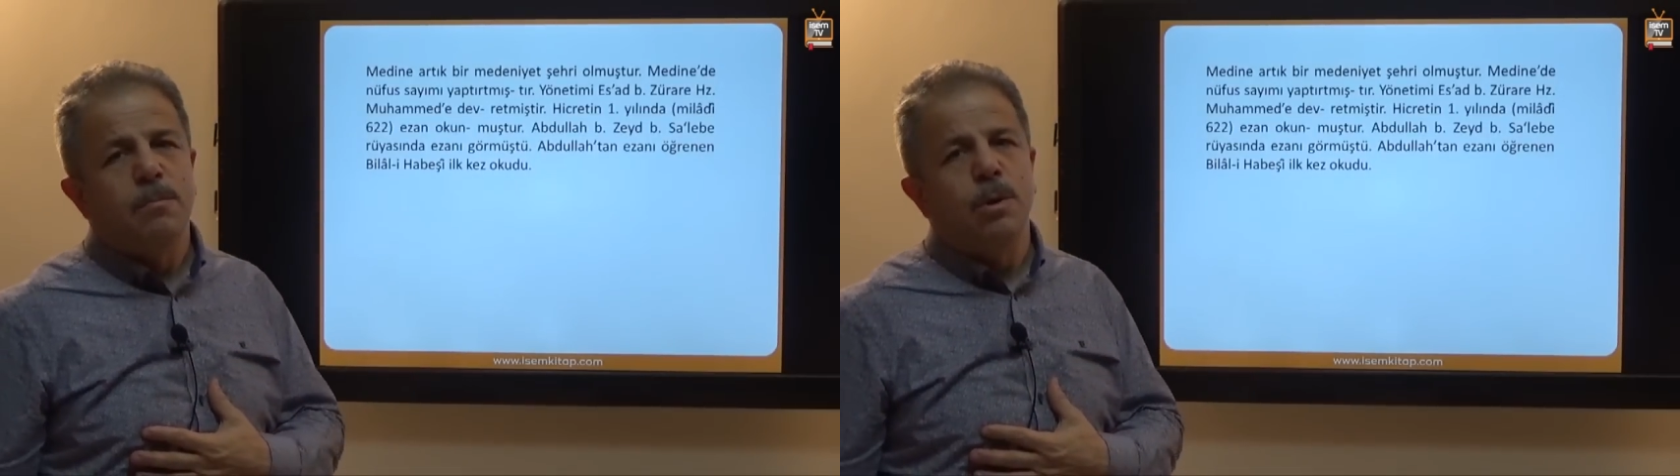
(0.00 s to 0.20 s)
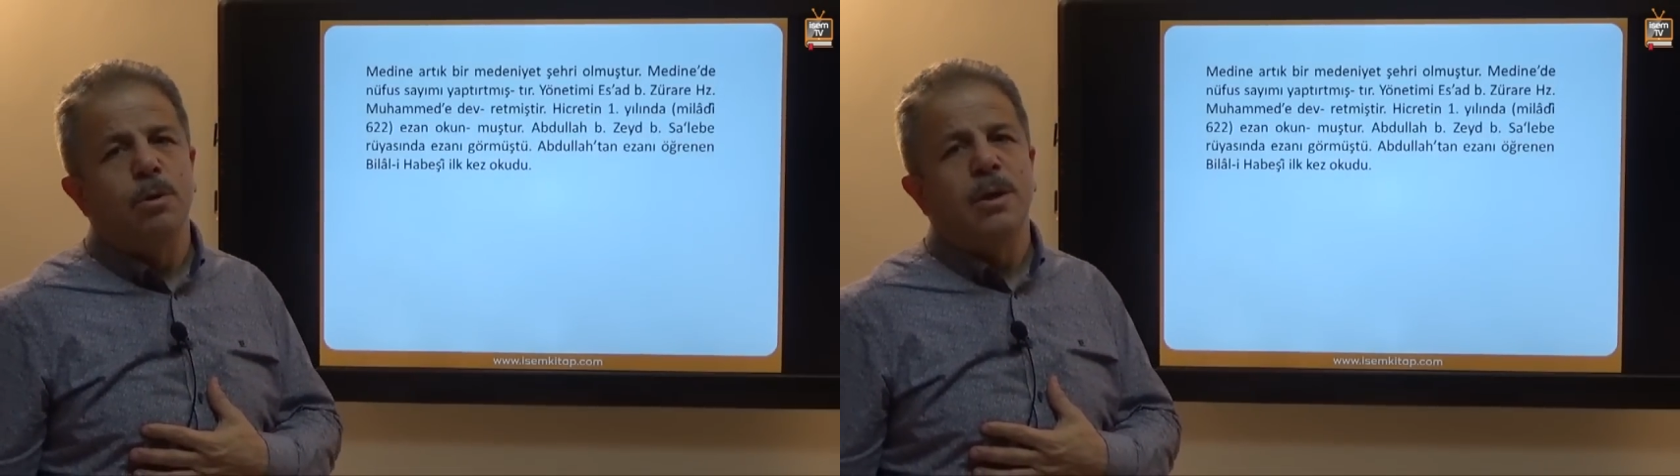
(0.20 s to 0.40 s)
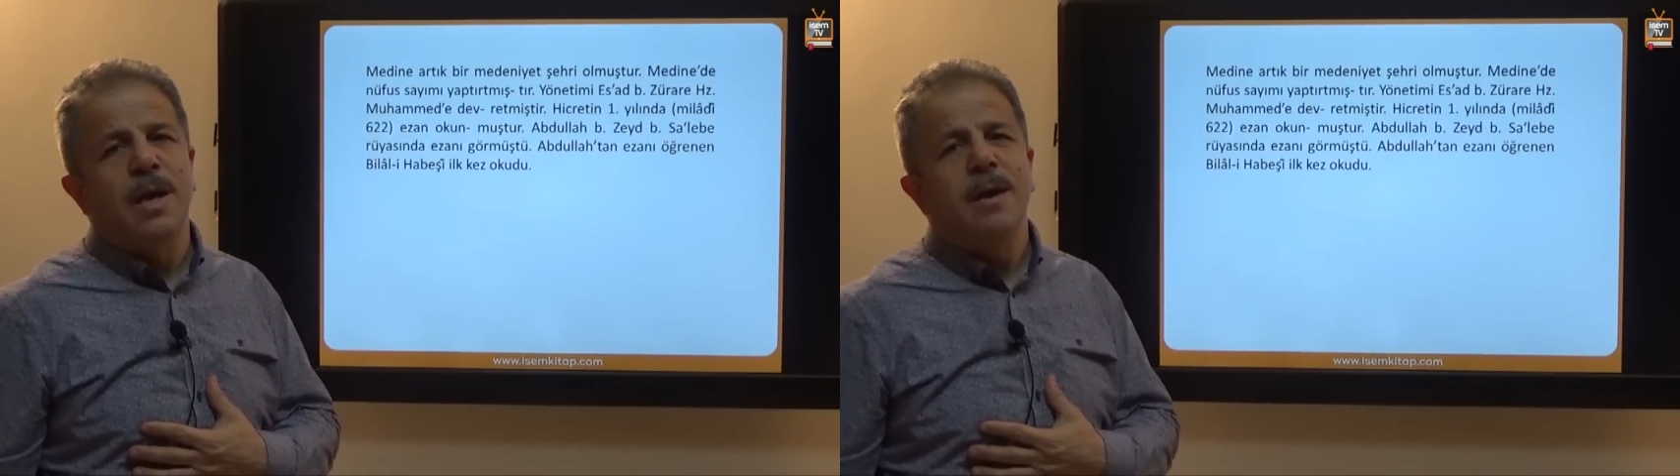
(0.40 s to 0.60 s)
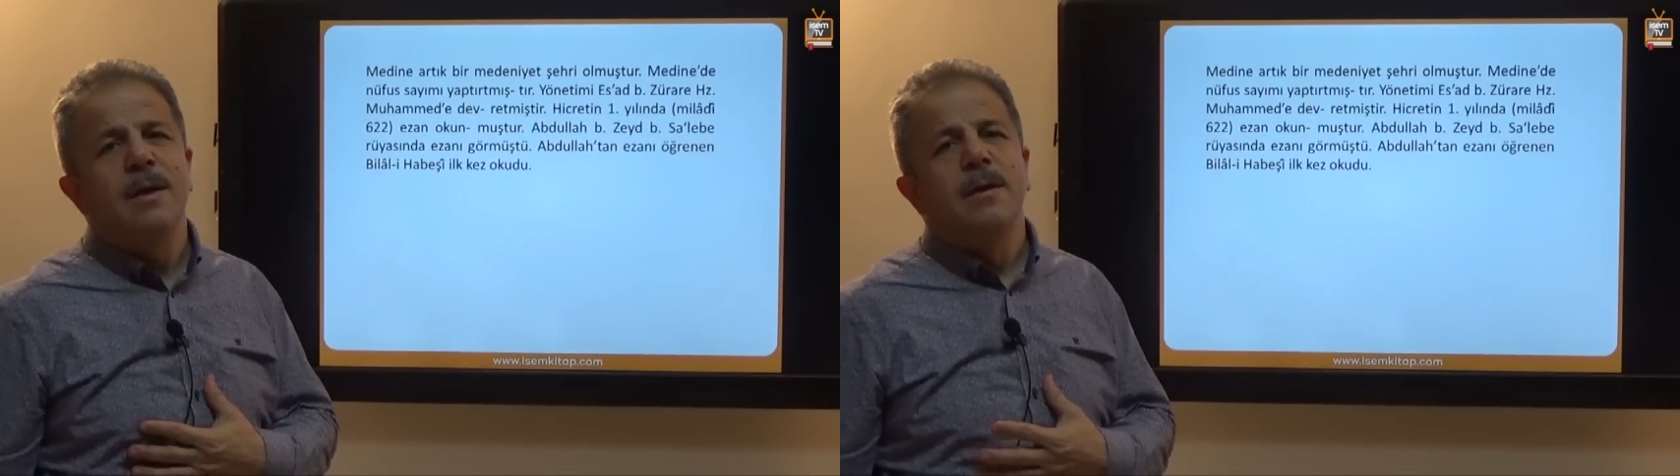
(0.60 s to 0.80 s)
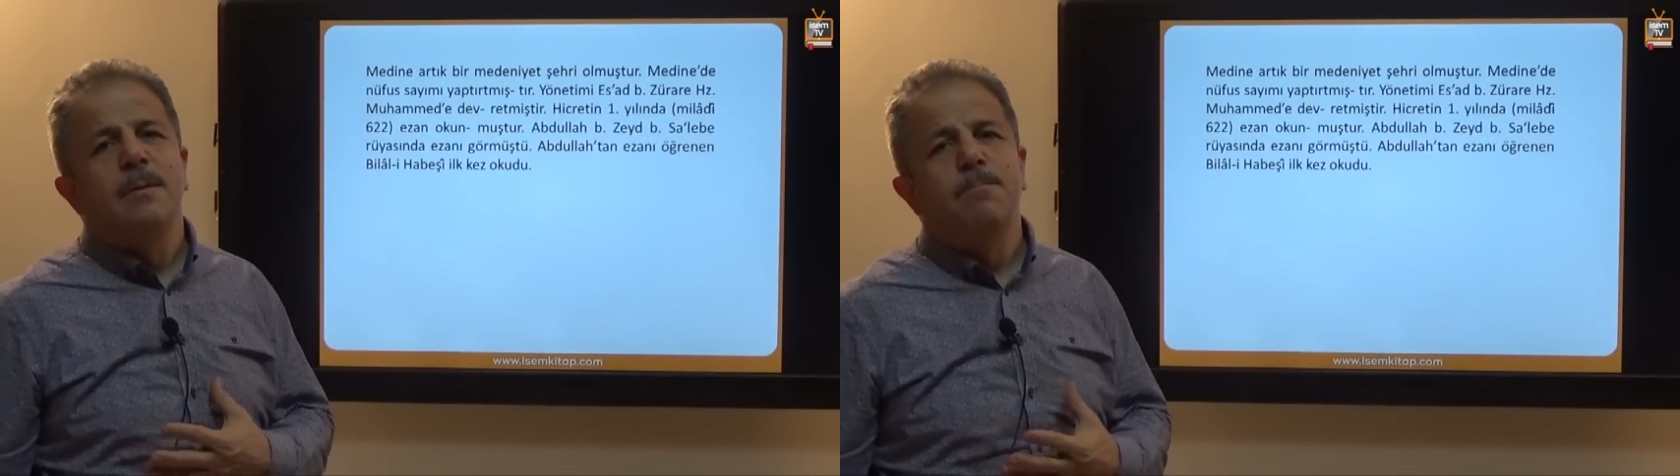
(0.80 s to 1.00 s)
bir yönüyle
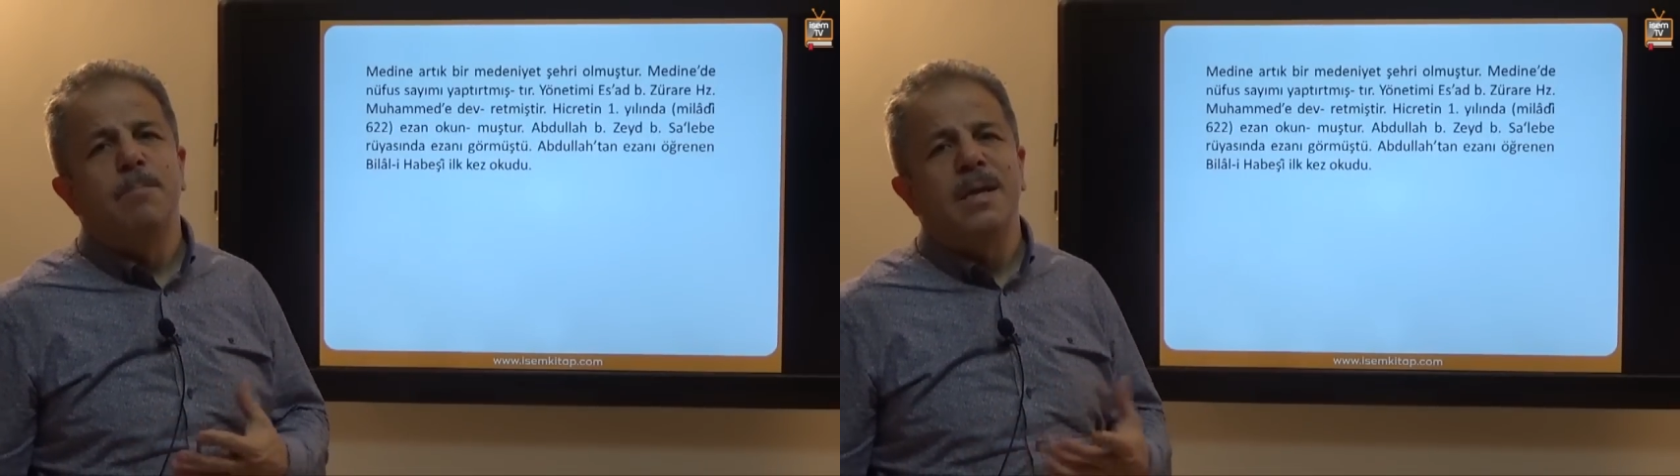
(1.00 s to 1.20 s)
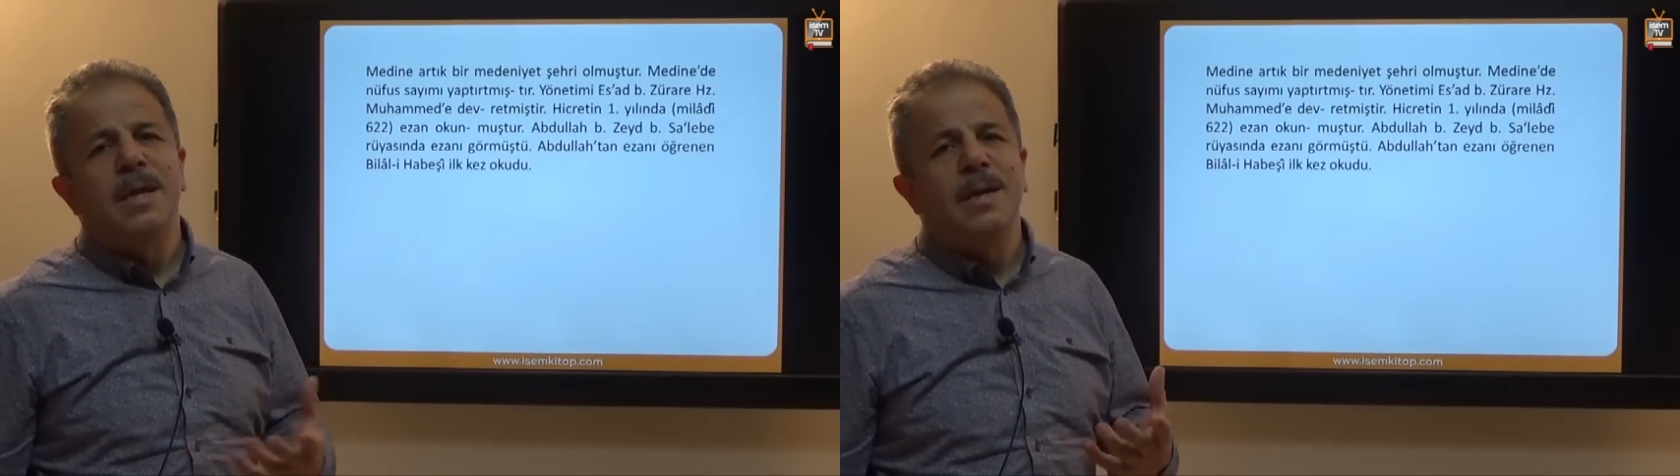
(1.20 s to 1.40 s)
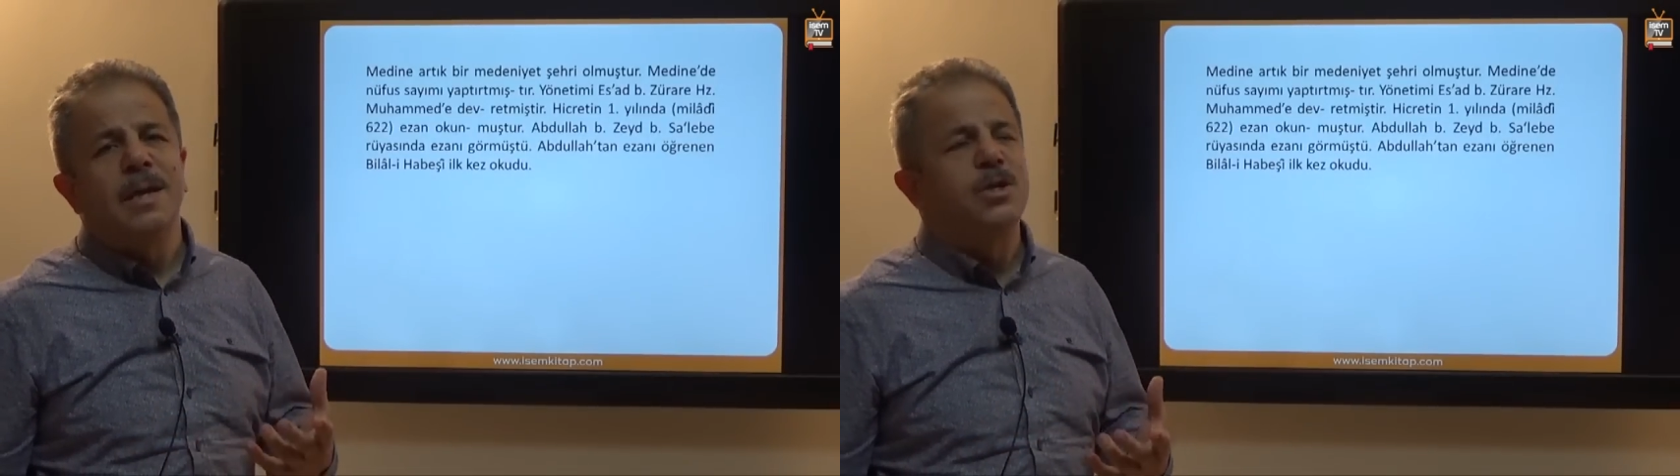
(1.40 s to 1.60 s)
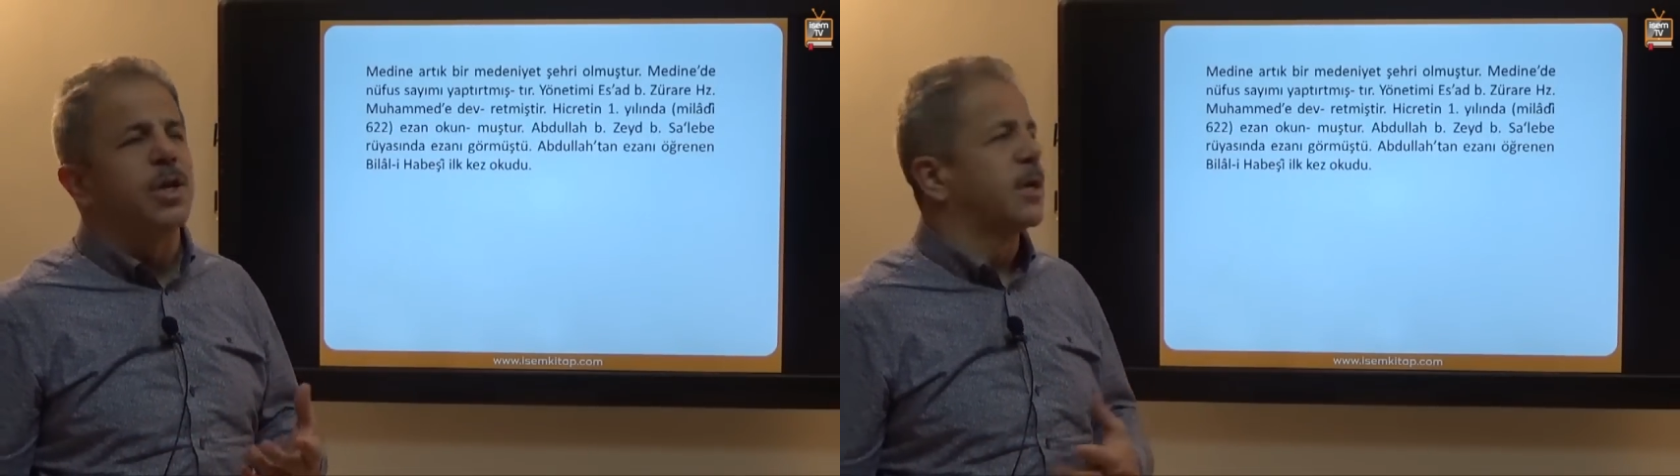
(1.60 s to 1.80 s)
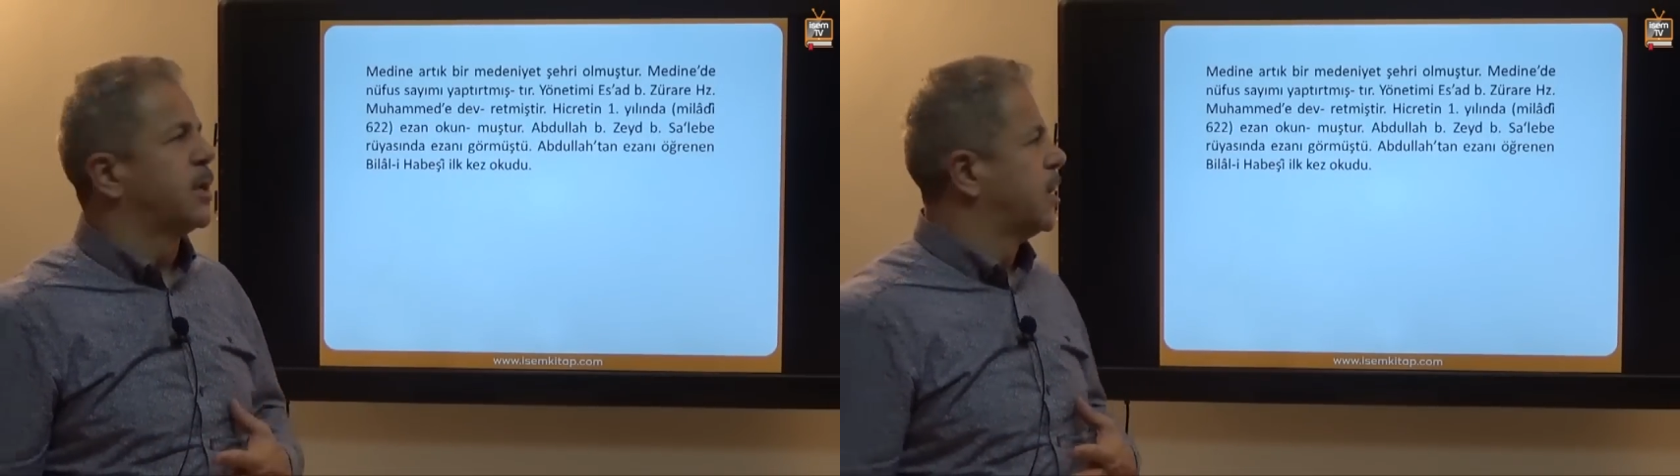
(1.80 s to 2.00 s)
medeniyet
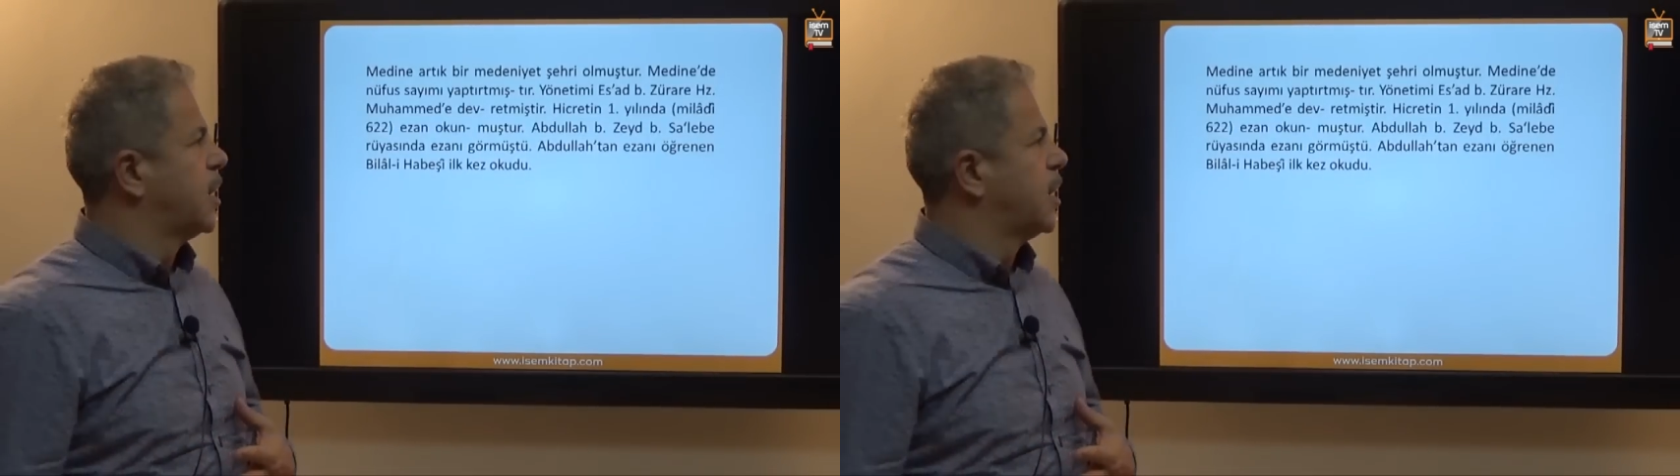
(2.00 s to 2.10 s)
şehri